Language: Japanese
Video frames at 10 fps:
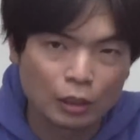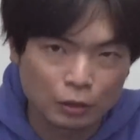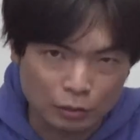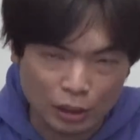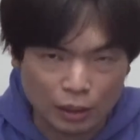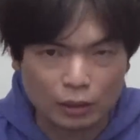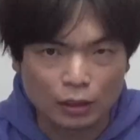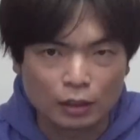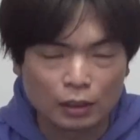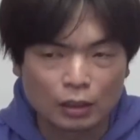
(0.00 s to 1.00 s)
受けた
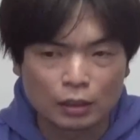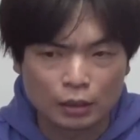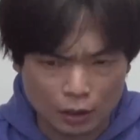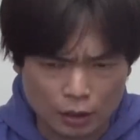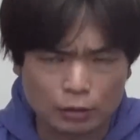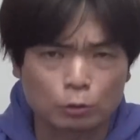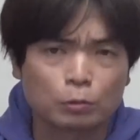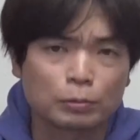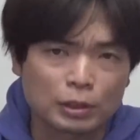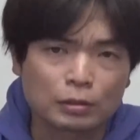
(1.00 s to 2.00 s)
方、いらっしゃると
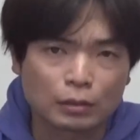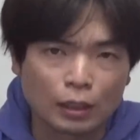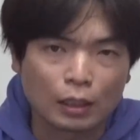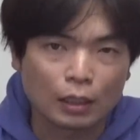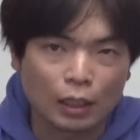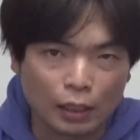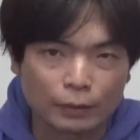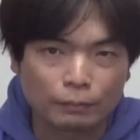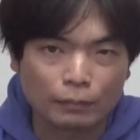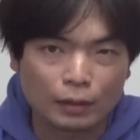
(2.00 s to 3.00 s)
思いますので、は
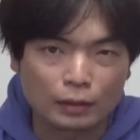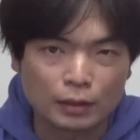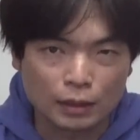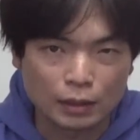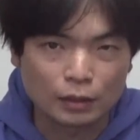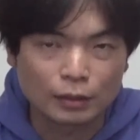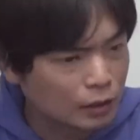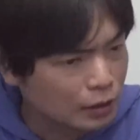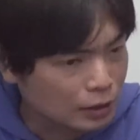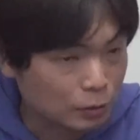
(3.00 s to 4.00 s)
い、ぜひ、
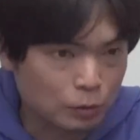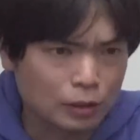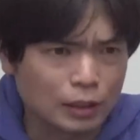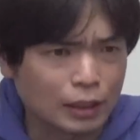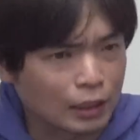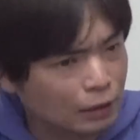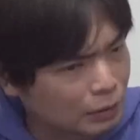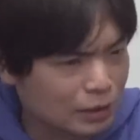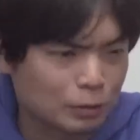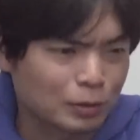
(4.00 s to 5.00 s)
競っていただけれ
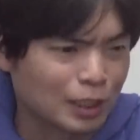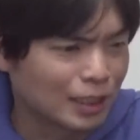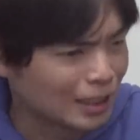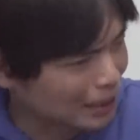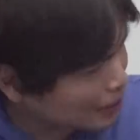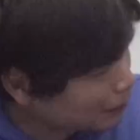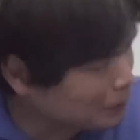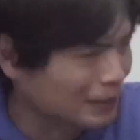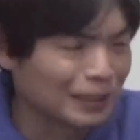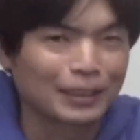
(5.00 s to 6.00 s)
ば、競っていただけれ
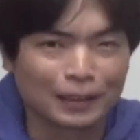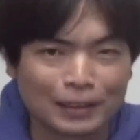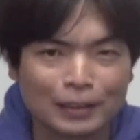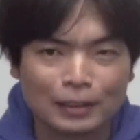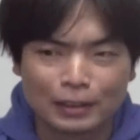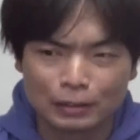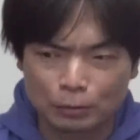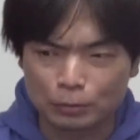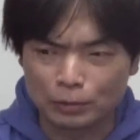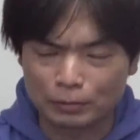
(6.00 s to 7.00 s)
ばって変かな。
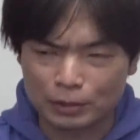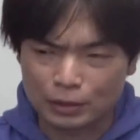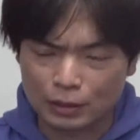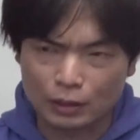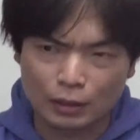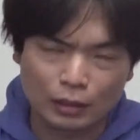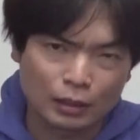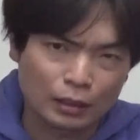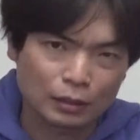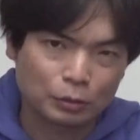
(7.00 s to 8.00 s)
と思いますね、
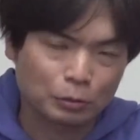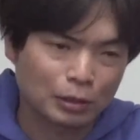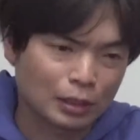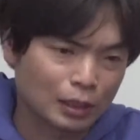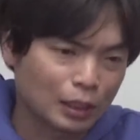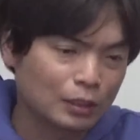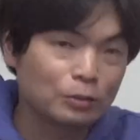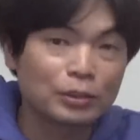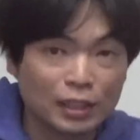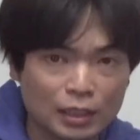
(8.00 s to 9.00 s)
えー、あとは編
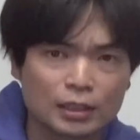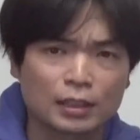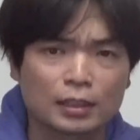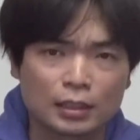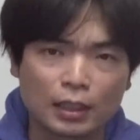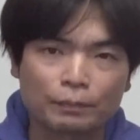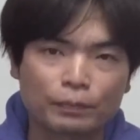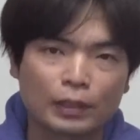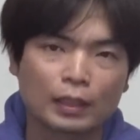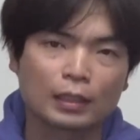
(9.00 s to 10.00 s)
入に関してですね、
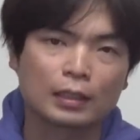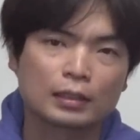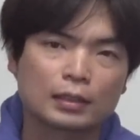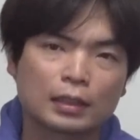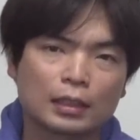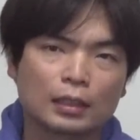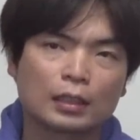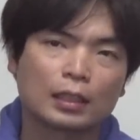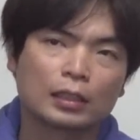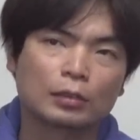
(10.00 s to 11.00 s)
はい、関西
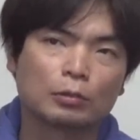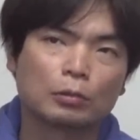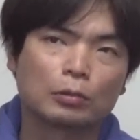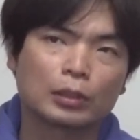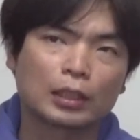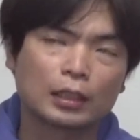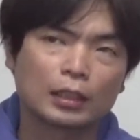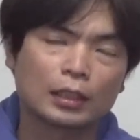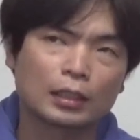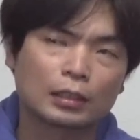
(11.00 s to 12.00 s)
外交短期
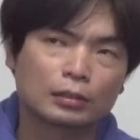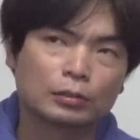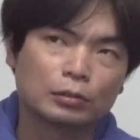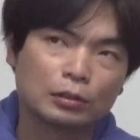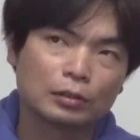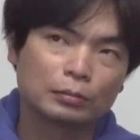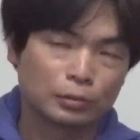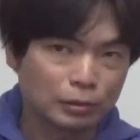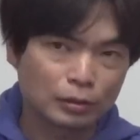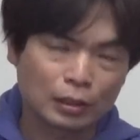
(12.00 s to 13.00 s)
大学
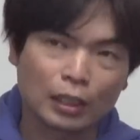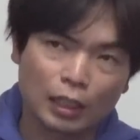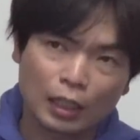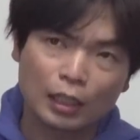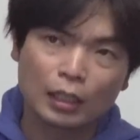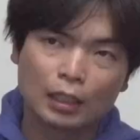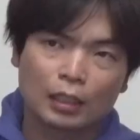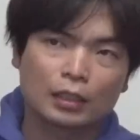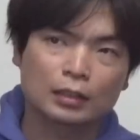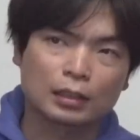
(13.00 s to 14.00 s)
部から
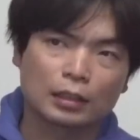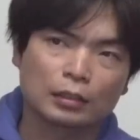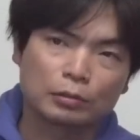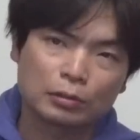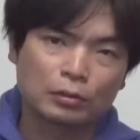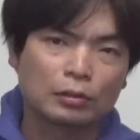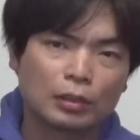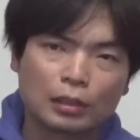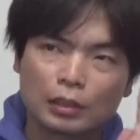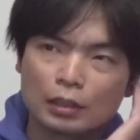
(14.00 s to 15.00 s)
関西外交の、
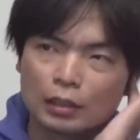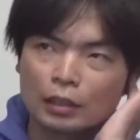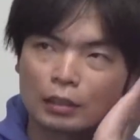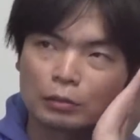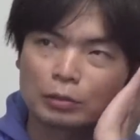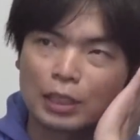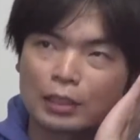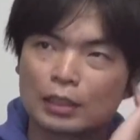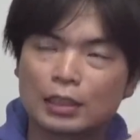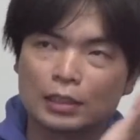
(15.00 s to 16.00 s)
えー、と
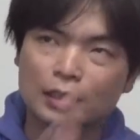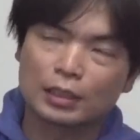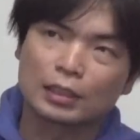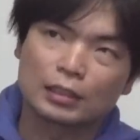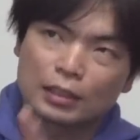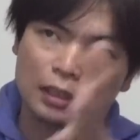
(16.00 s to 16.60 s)
3年生時